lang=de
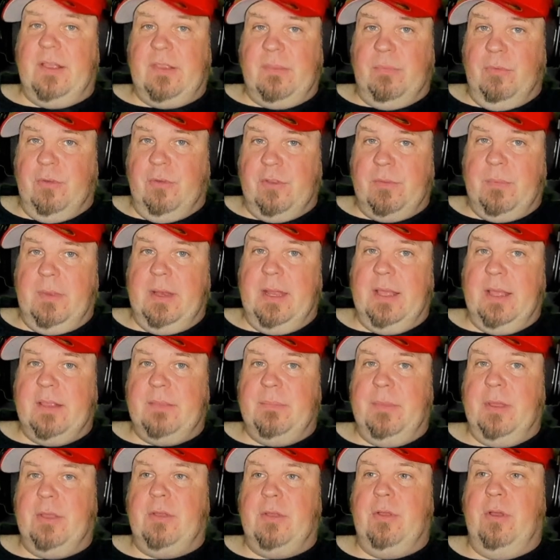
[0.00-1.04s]
Das muss man
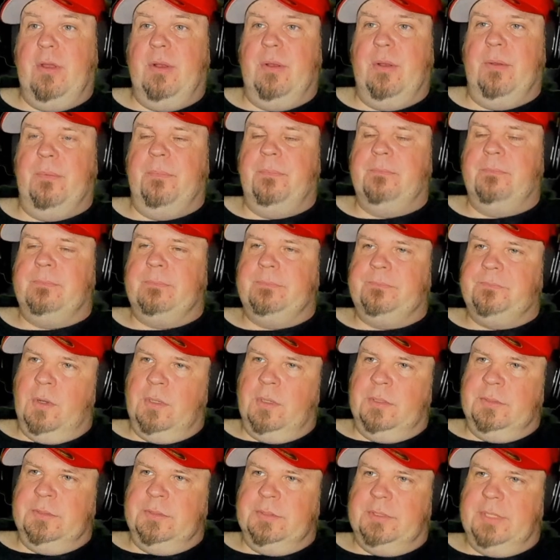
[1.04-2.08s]
erstmal können.
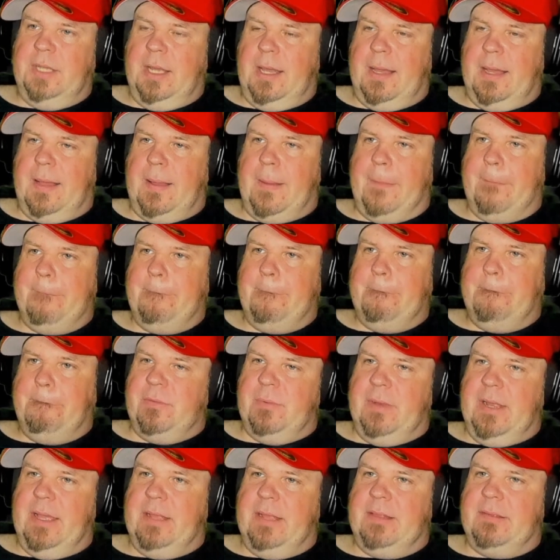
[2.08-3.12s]
Und ja, da
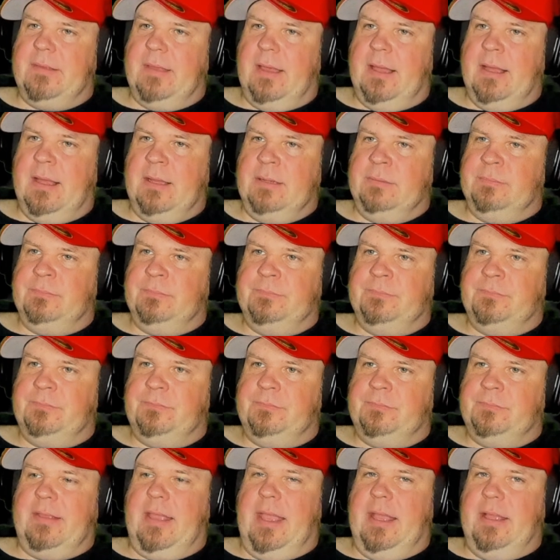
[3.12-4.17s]
muss man echt sagen,
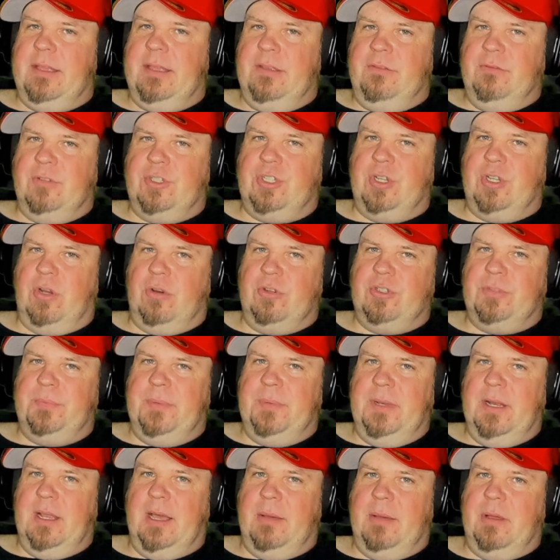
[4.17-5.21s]
er ist eigentlich nur
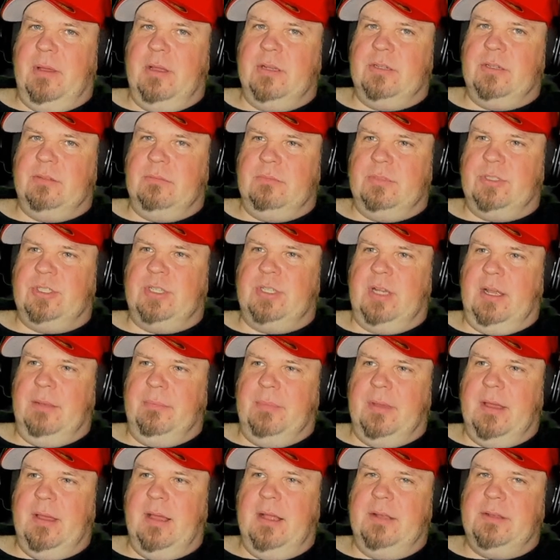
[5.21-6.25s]
Schauspieler, aber
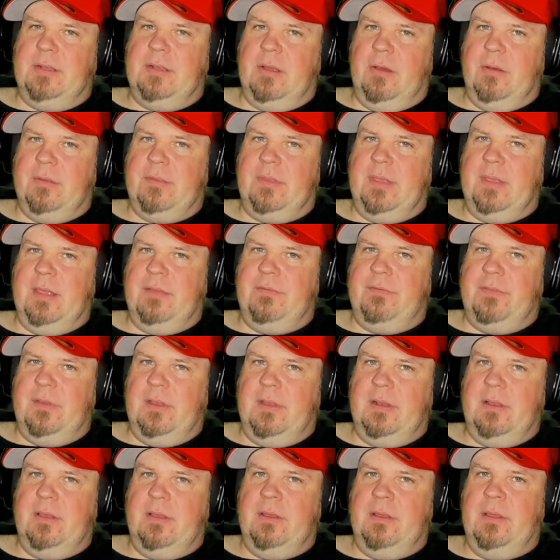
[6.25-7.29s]
scheinbar hat er auch sehr
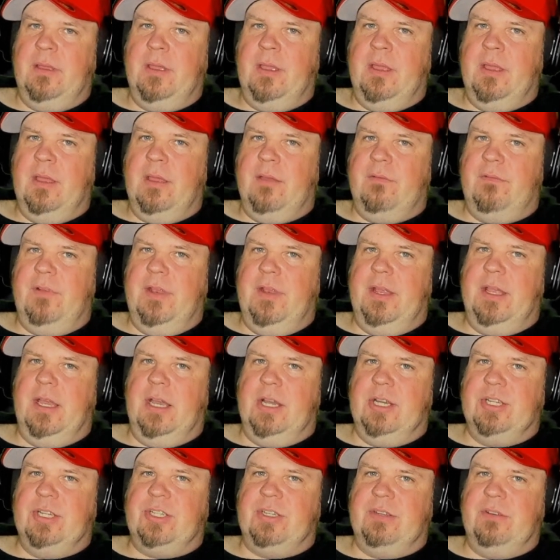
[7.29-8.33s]
viele
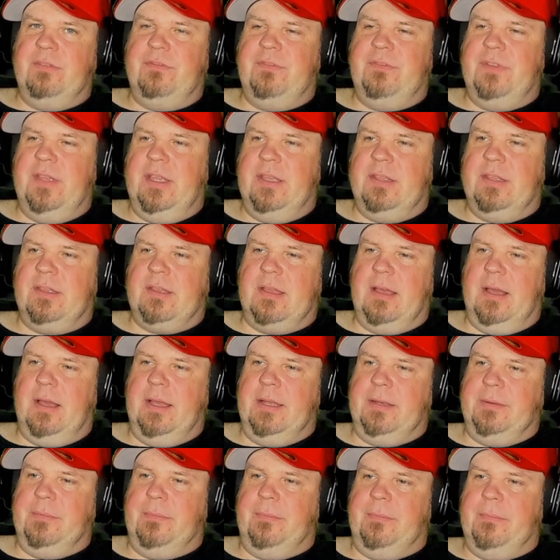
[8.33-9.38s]
fliegerische
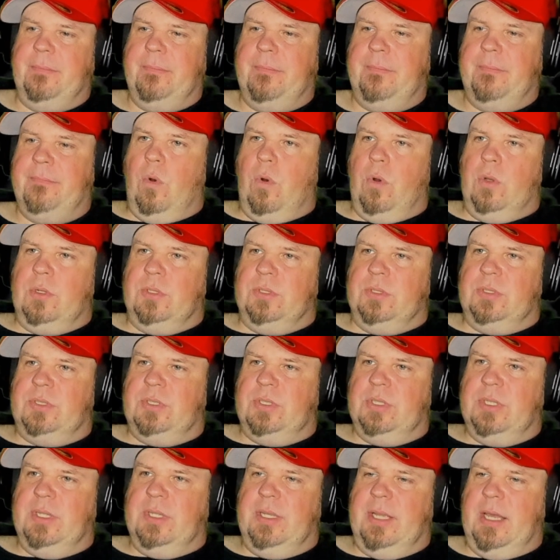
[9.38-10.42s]
Fähigkeiten.
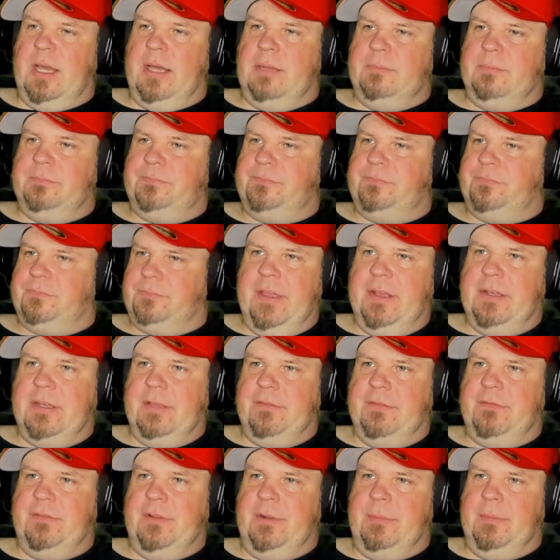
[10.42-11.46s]
Und ja,
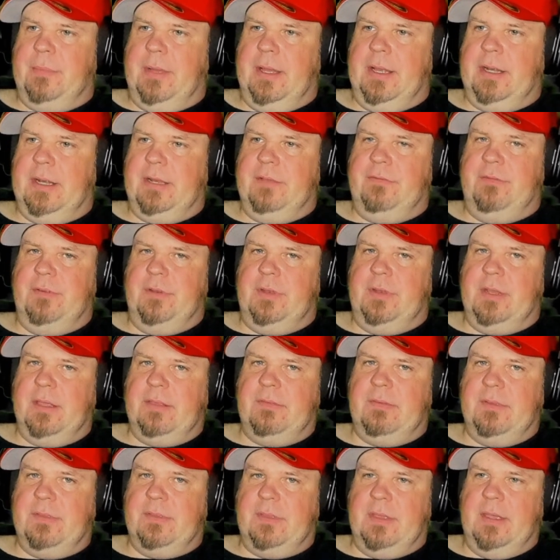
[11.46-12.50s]
perfekter Film eigentlich für
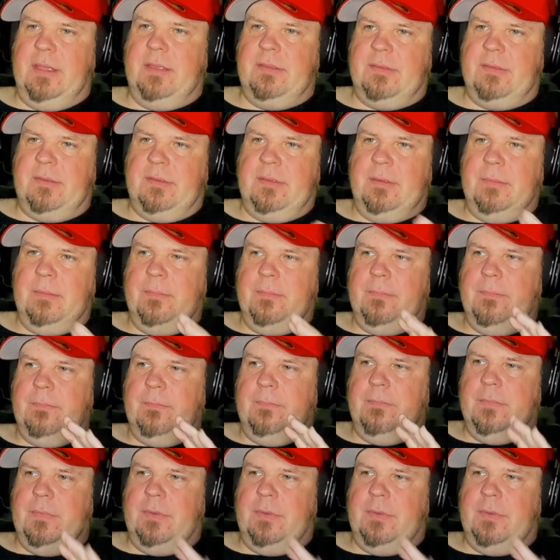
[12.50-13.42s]
das, was er ist